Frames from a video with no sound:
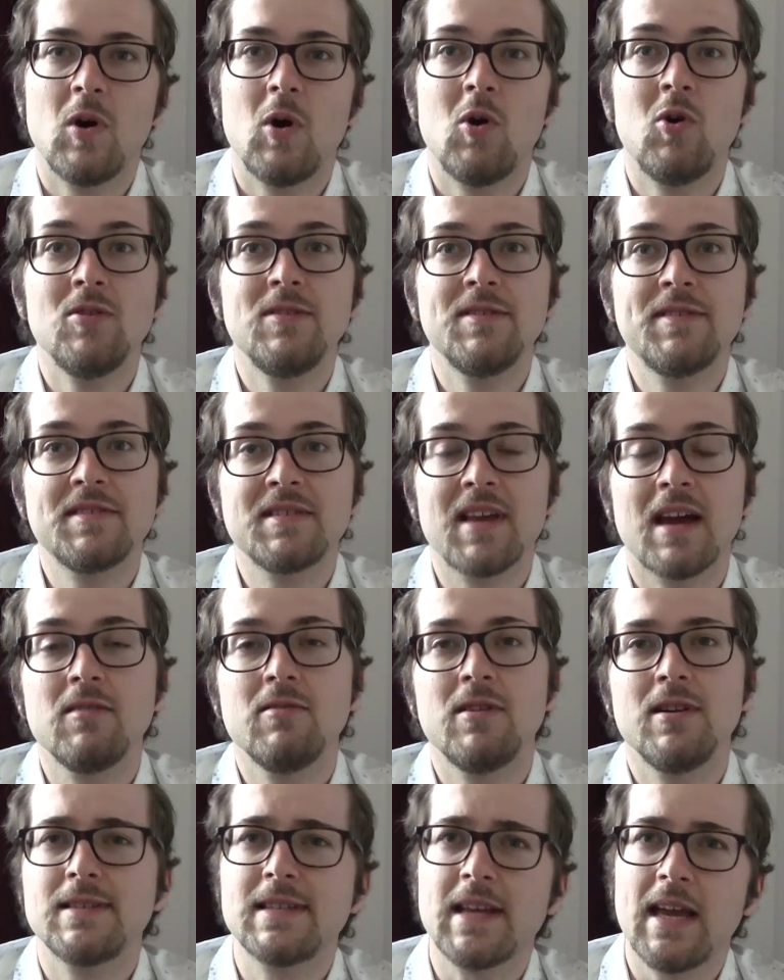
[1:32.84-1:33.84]
Und da du
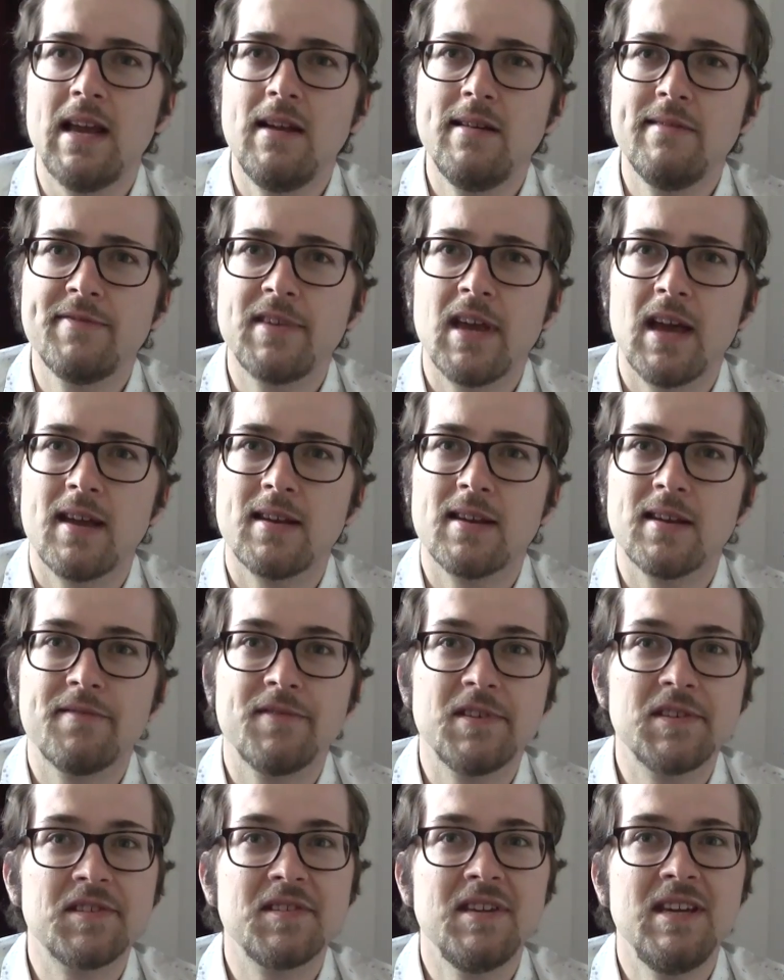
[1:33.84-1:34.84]
als Elf ja einen
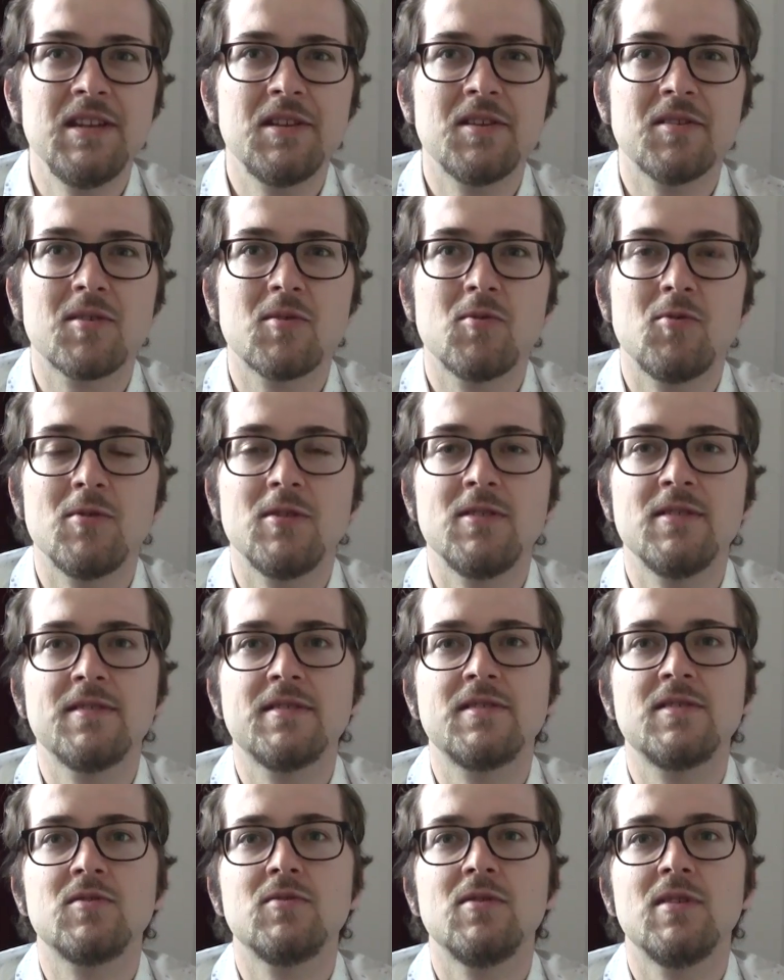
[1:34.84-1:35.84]
gewissen Hintergrund
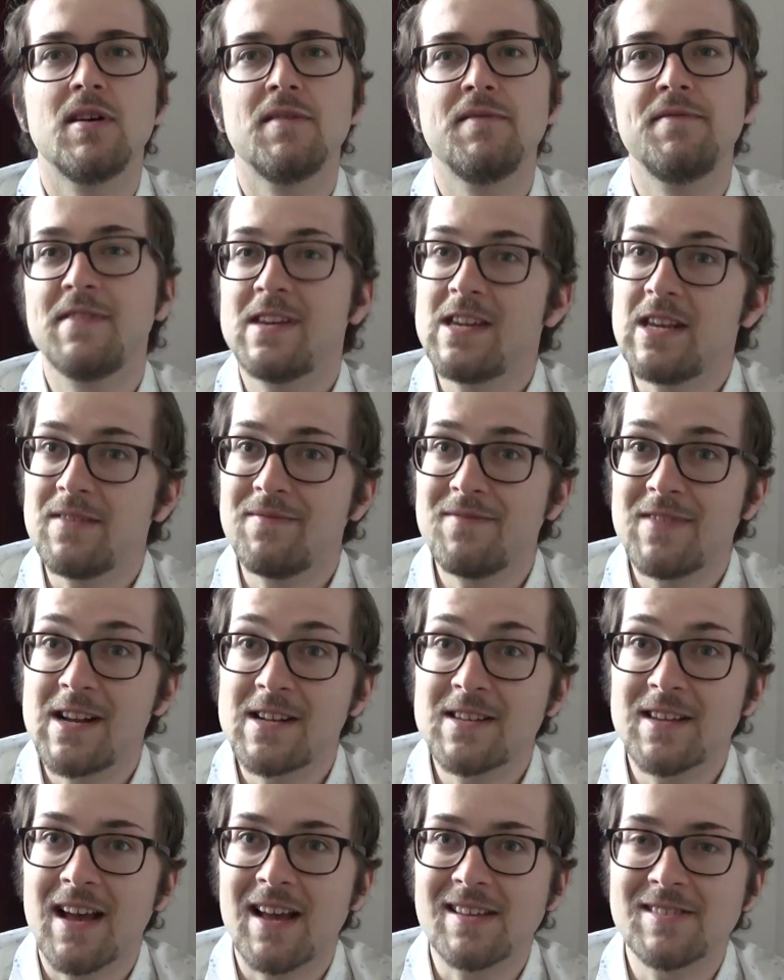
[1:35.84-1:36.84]
zur
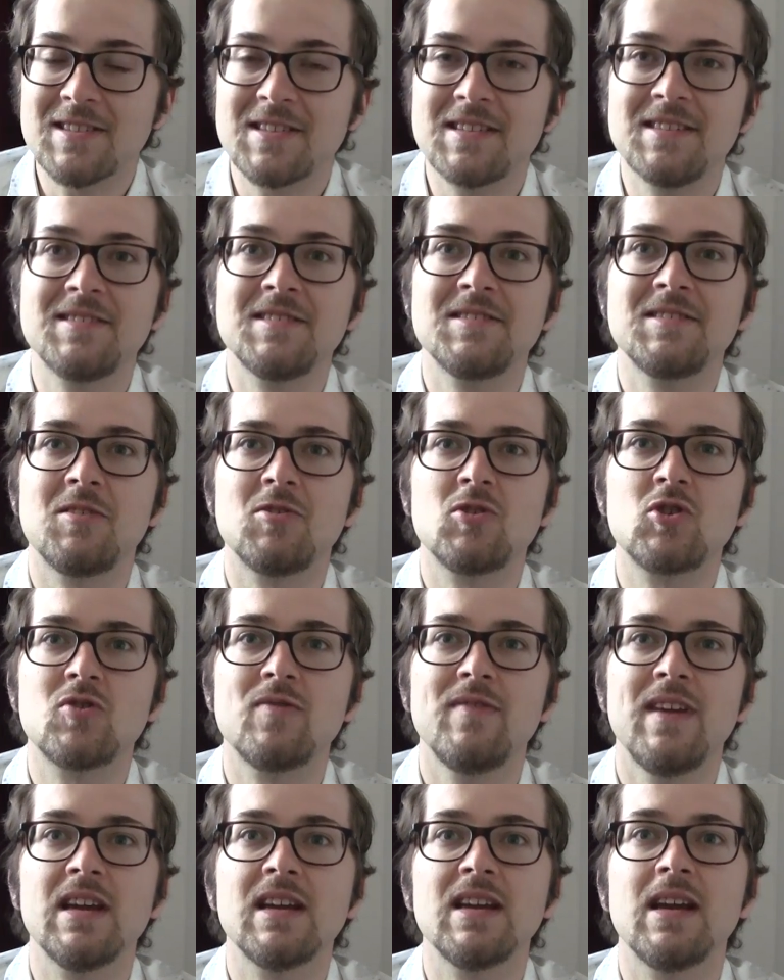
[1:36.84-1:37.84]
Feenwelt hast, ist es auch
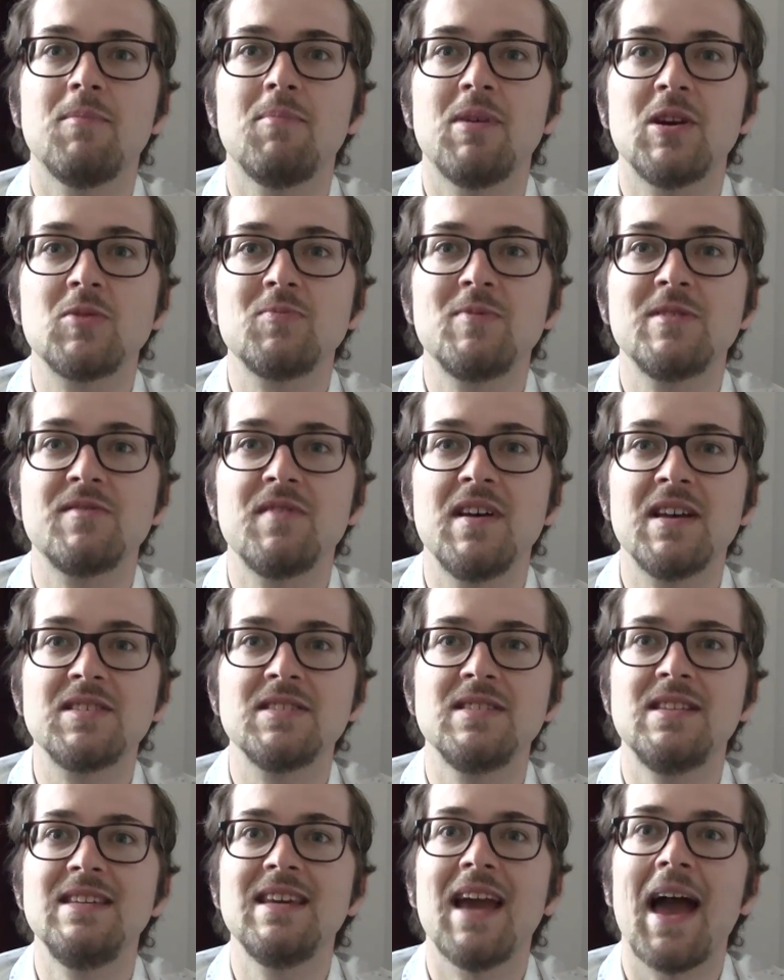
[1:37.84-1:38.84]
schwieriger,
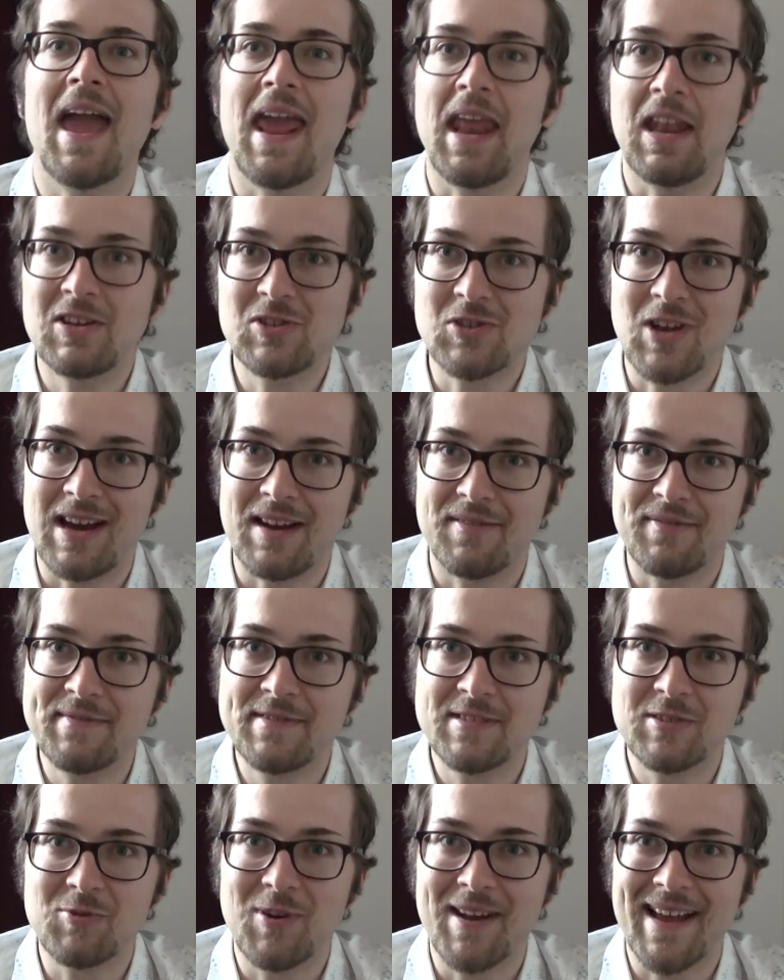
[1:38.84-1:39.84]
beispielsweise dich
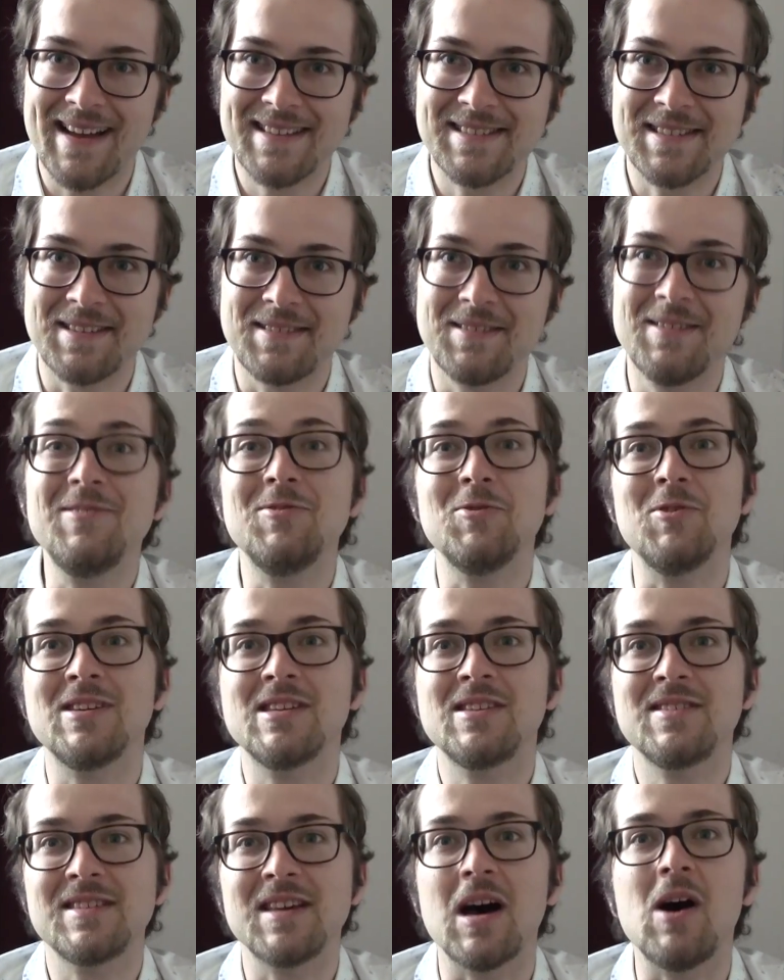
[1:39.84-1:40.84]
einschlafen zu lassen
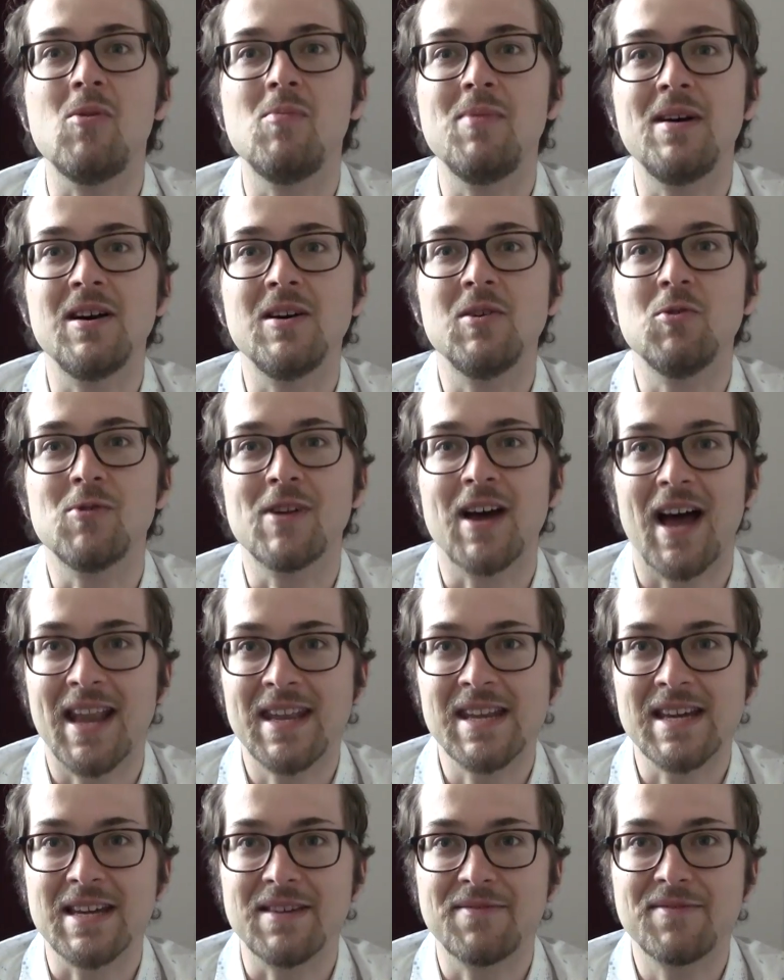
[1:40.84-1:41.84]
durch Zauber oder
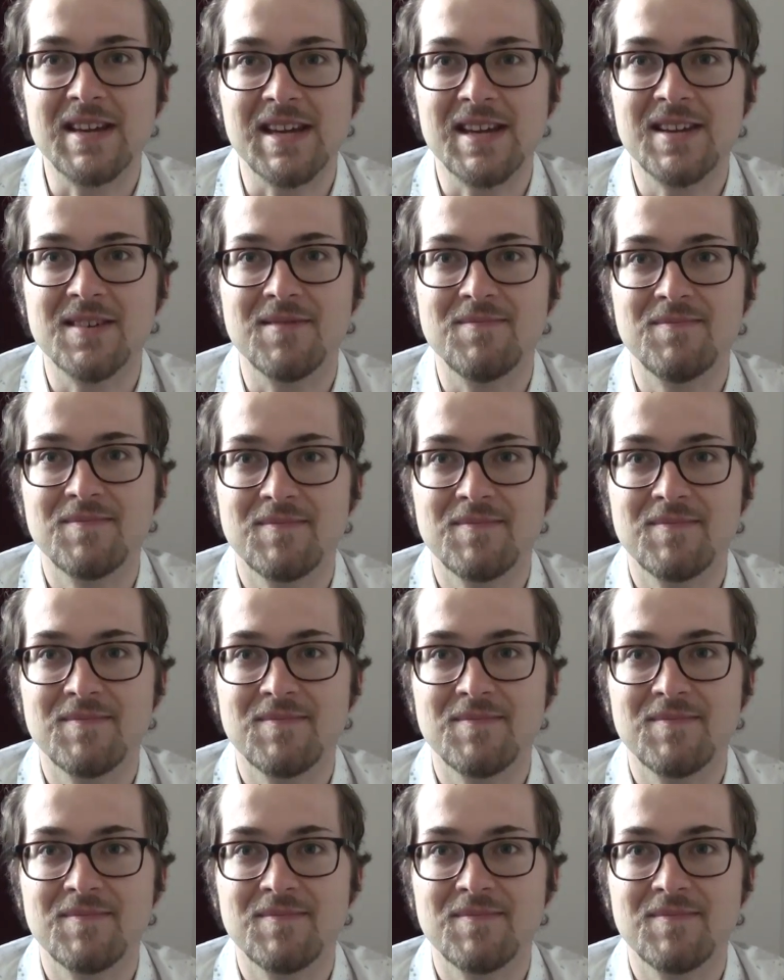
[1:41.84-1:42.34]
andere Effekte.